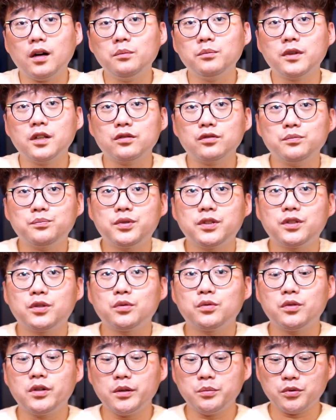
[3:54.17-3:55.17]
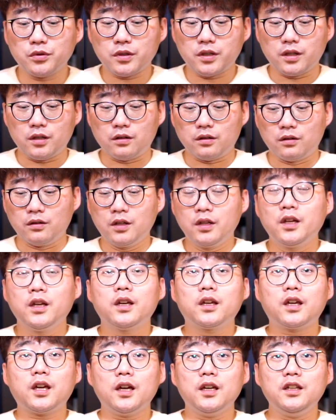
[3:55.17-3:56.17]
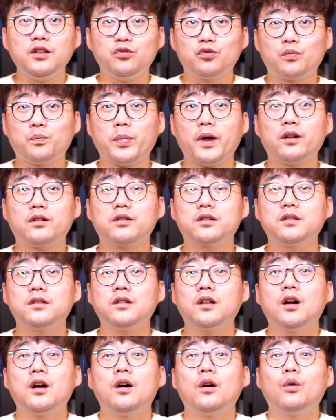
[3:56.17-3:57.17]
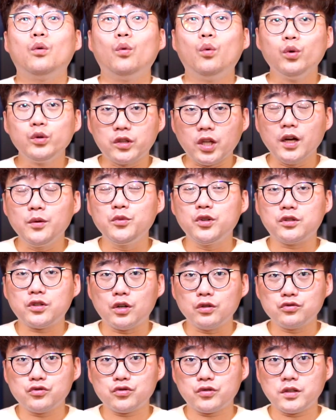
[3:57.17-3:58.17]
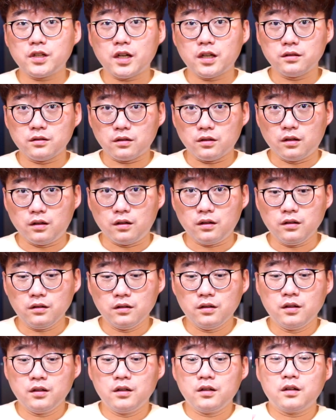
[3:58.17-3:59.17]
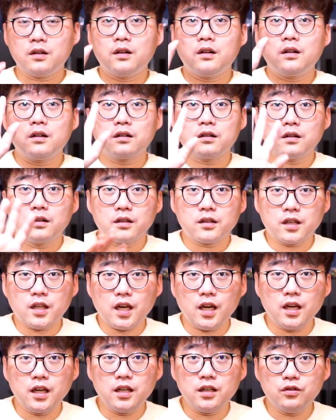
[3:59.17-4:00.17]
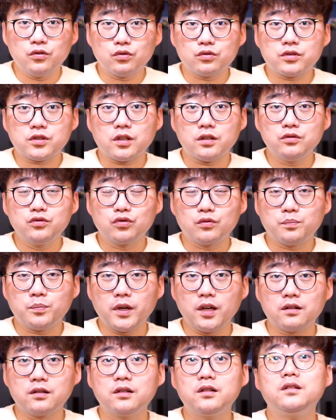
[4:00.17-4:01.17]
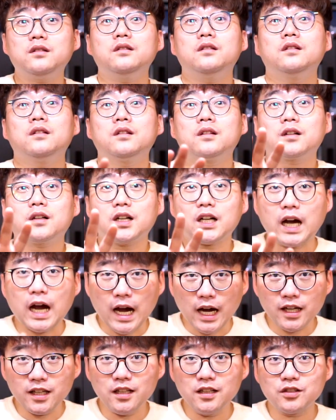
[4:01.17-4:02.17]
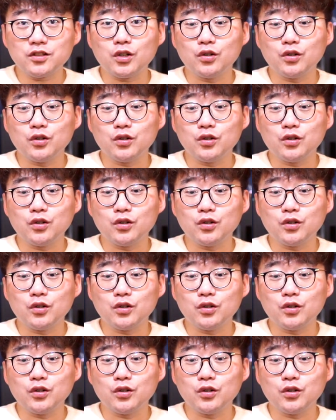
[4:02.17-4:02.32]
함께 좀 비교를 해볼게요. K600은 오테뮤 청축이라는 거 K6600은 카일